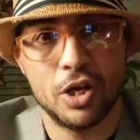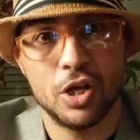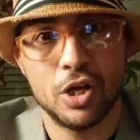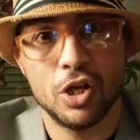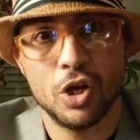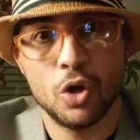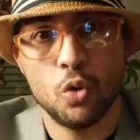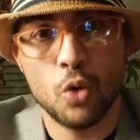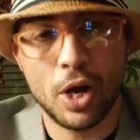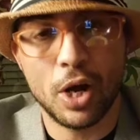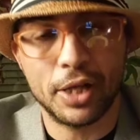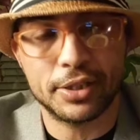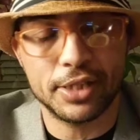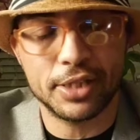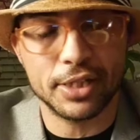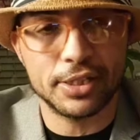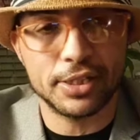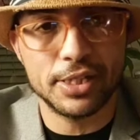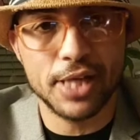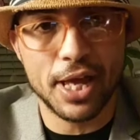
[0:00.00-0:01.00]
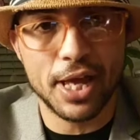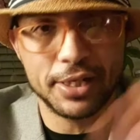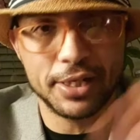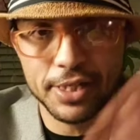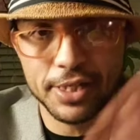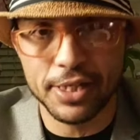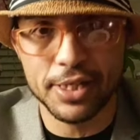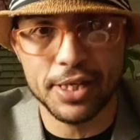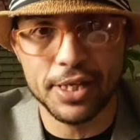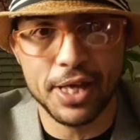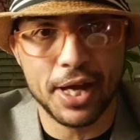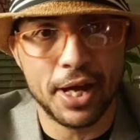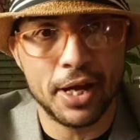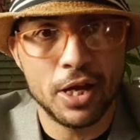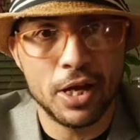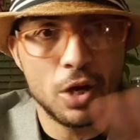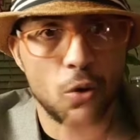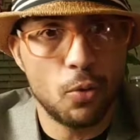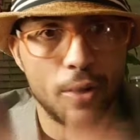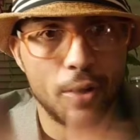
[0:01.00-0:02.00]
وأعطتني هدية
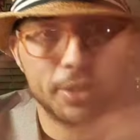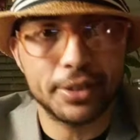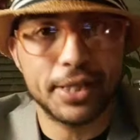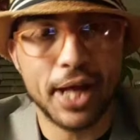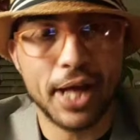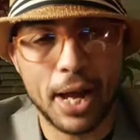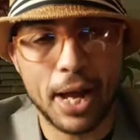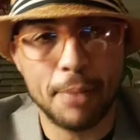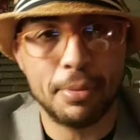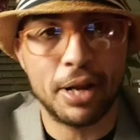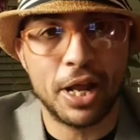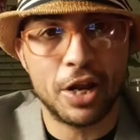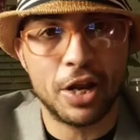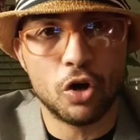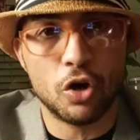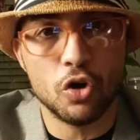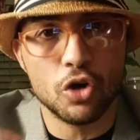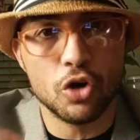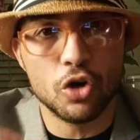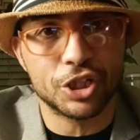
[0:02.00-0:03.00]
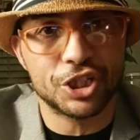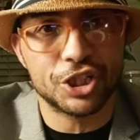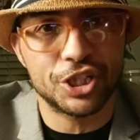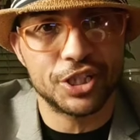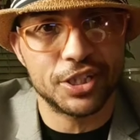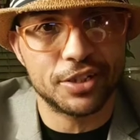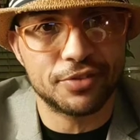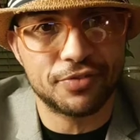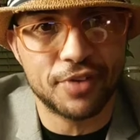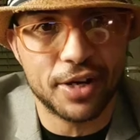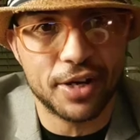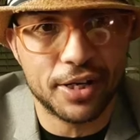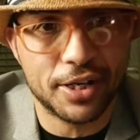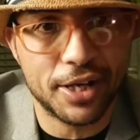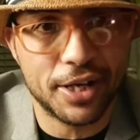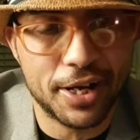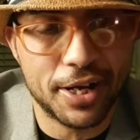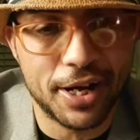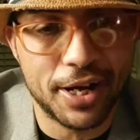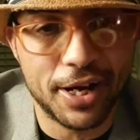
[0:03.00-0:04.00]
وردة حمراء العقشي
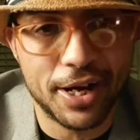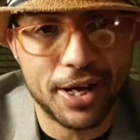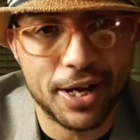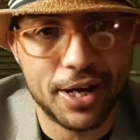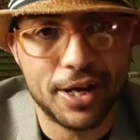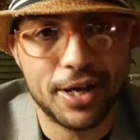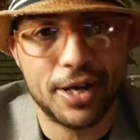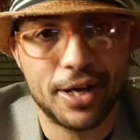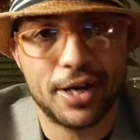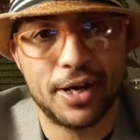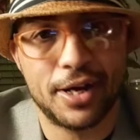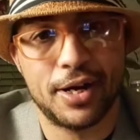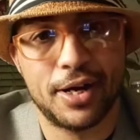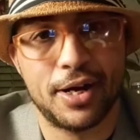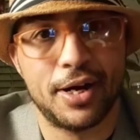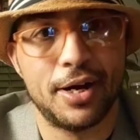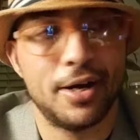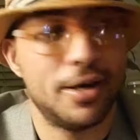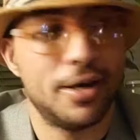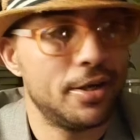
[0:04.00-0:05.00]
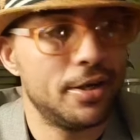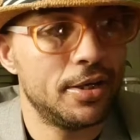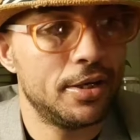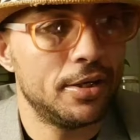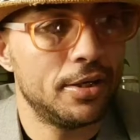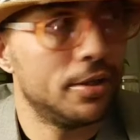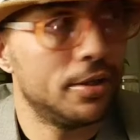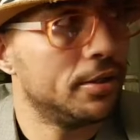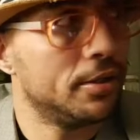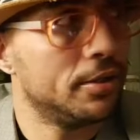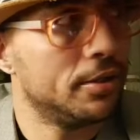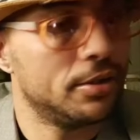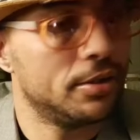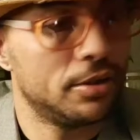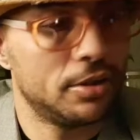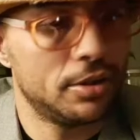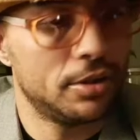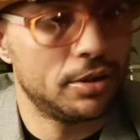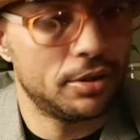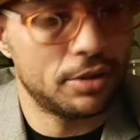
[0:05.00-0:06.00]
تفكرها عشاك برد يا
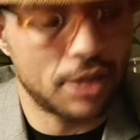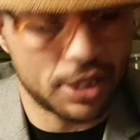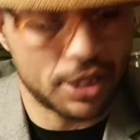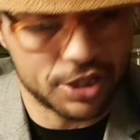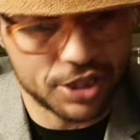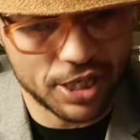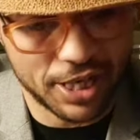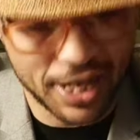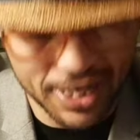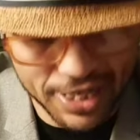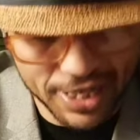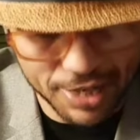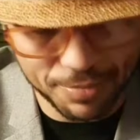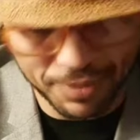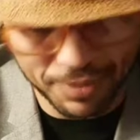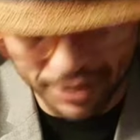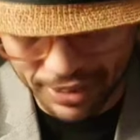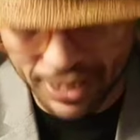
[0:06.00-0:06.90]
عشان خليه يبرد عاد